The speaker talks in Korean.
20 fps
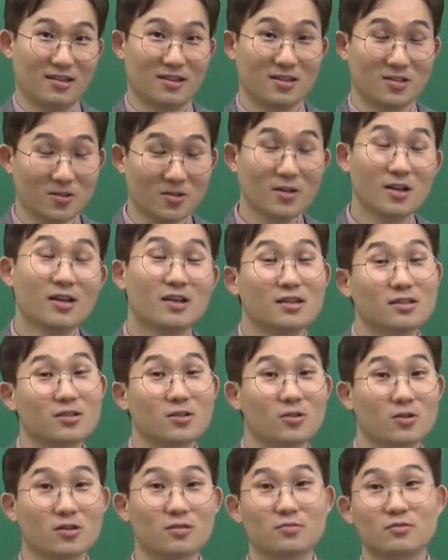그죠? 그래서
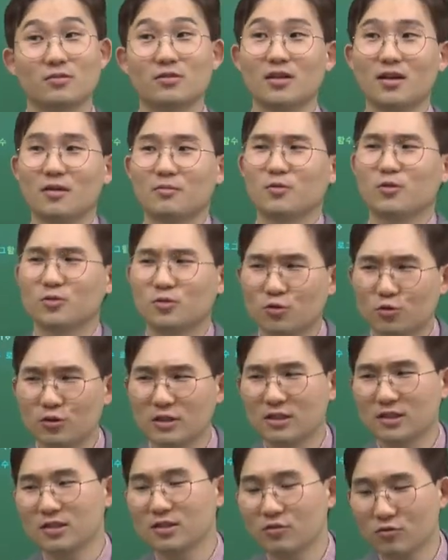여러분들이 뭐
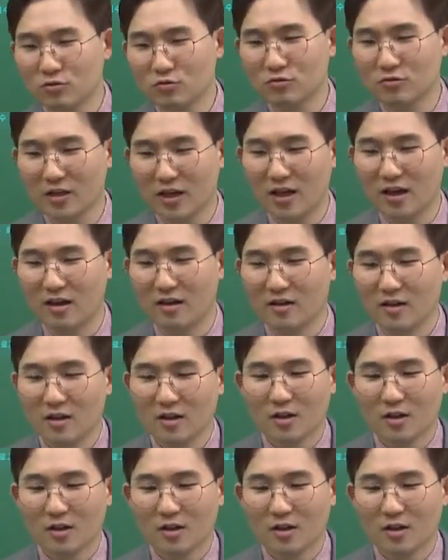주위 친구 중에